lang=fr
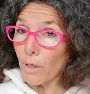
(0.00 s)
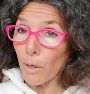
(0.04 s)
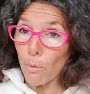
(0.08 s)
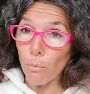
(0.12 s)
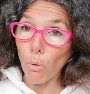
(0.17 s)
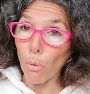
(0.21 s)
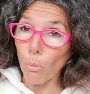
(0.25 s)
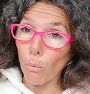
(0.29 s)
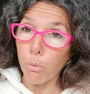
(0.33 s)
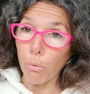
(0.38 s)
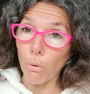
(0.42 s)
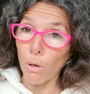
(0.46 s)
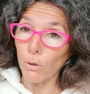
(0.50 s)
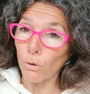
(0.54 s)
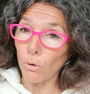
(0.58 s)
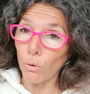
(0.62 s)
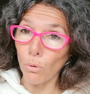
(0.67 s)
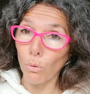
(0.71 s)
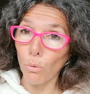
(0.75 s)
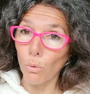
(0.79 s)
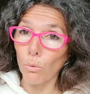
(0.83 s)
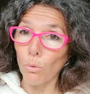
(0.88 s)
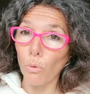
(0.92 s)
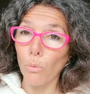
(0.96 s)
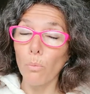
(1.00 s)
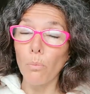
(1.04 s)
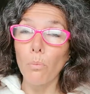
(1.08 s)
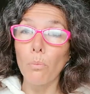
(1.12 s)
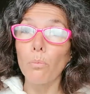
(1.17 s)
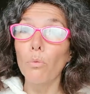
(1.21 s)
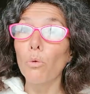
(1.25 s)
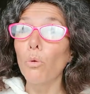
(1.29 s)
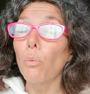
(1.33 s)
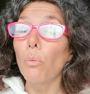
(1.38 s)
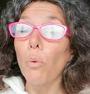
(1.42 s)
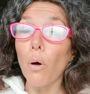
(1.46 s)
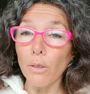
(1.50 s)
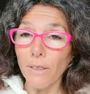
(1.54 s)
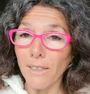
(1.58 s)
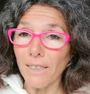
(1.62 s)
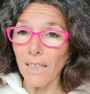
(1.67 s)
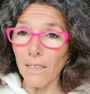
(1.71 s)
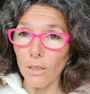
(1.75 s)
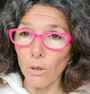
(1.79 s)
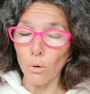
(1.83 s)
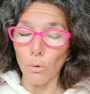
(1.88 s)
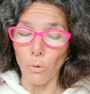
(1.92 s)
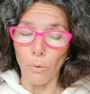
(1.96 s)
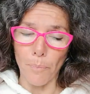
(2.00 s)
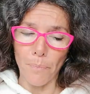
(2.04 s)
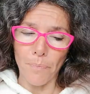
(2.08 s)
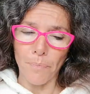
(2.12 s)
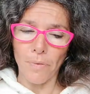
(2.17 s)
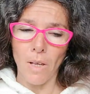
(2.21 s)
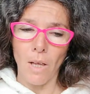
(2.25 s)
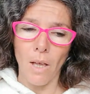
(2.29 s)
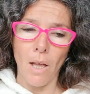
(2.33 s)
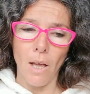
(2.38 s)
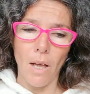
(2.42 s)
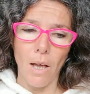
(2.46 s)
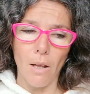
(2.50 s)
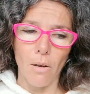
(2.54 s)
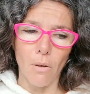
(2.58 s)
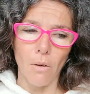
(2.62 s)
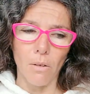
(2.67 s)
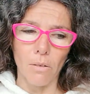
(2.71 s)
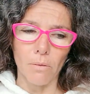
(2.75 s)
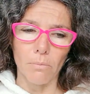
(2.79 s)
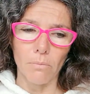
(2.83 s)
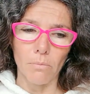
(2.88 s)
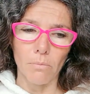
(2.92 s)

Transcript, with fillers: des bons points selon nos bonnes actions. Alors